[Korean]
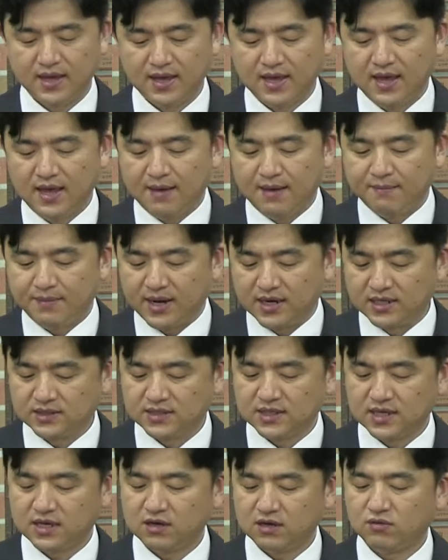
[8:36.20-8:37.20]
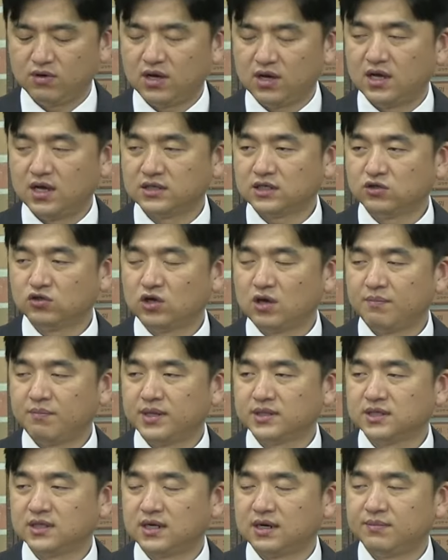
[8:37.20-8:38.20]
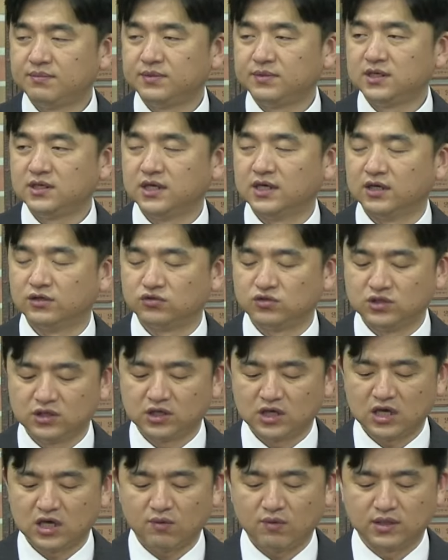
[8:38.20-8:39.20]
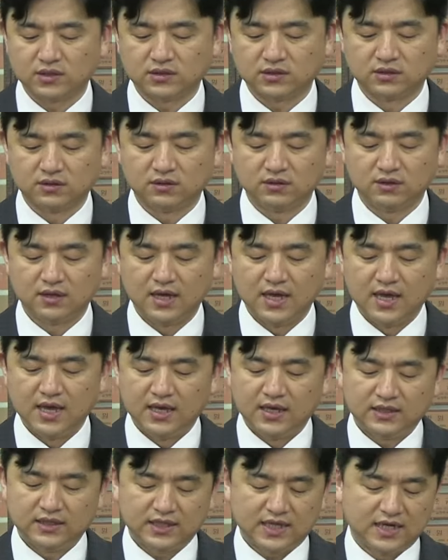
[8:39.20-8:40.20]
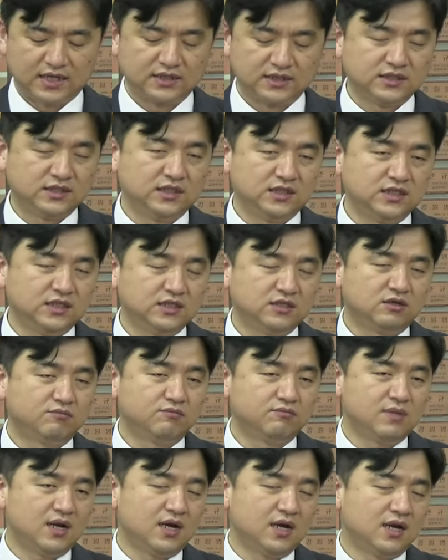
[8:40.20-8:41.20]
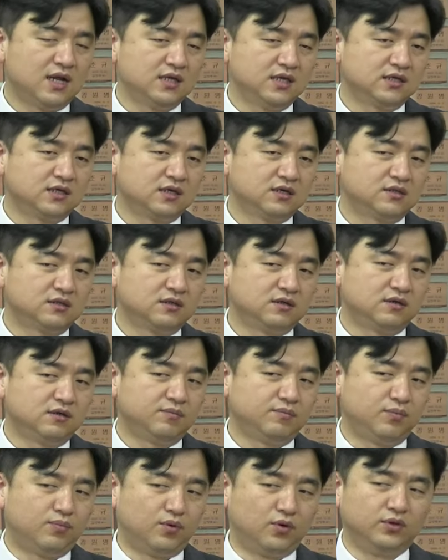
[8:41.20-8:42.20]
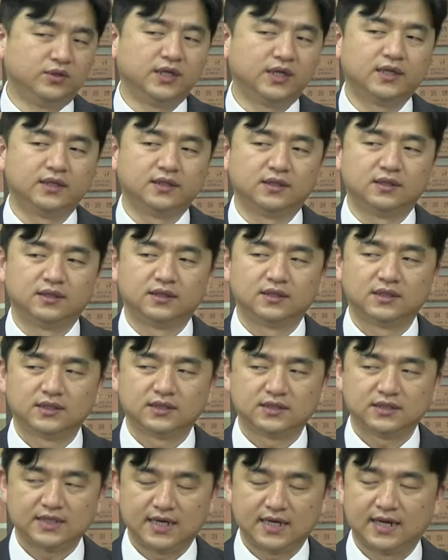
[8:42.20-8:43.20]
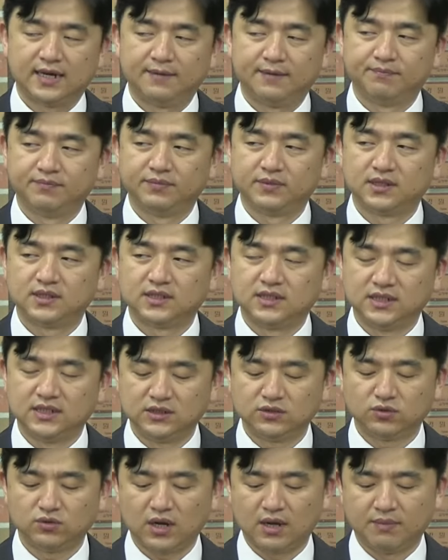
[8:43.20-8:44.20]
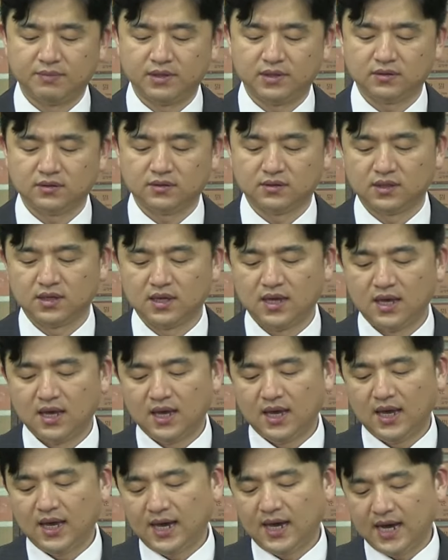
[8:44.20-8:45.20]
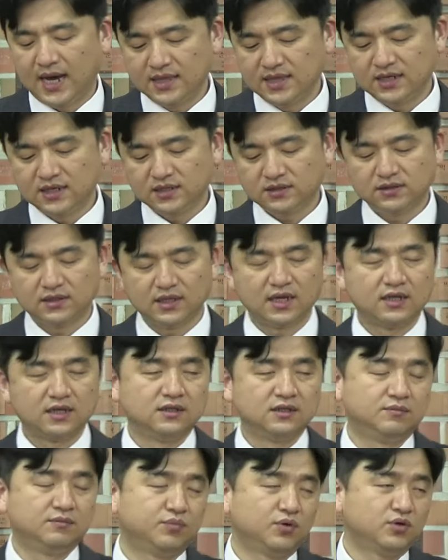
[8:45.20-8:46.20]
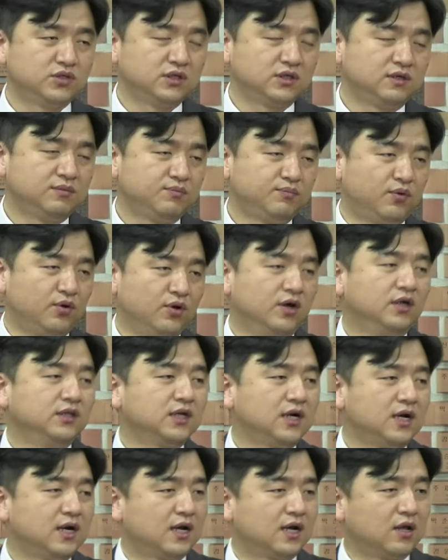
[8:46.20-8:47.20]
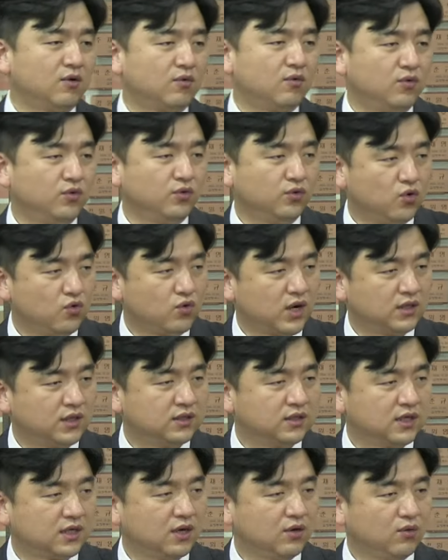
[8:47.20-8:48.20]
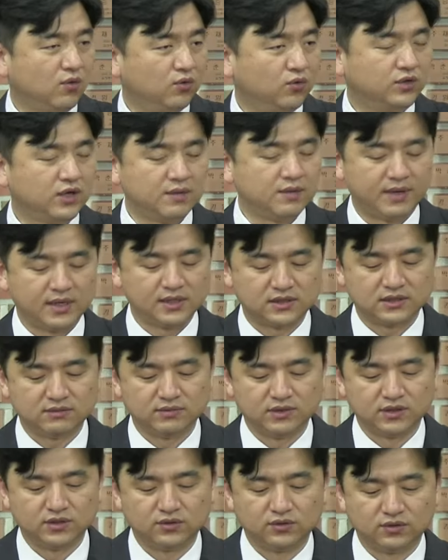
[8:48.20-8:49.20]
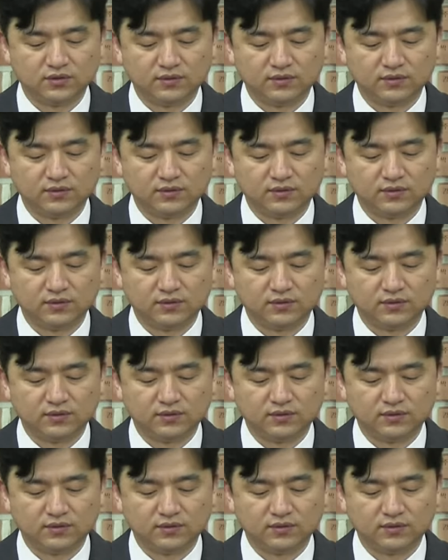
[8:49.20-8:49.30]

바리새인과 사두개파 사람들이 예수님께 와서 당신이 정말 하나님께서 보낸 사람 그리스도라면 하늘에서 내리는 표정을 보여달라라고 요구하는 게 오늘의 말씀이죠.